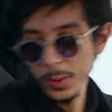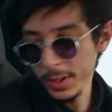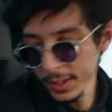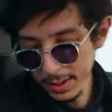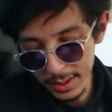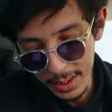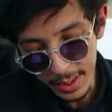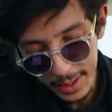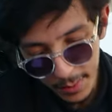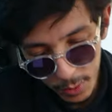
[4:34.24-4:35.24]
محطوطين
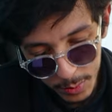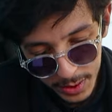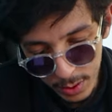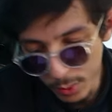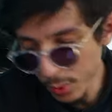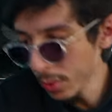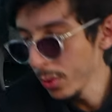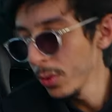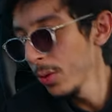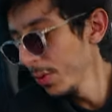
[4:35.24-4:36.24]
عندنا فيهم التيسو
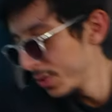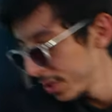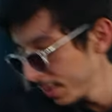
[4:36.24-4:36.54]
وفي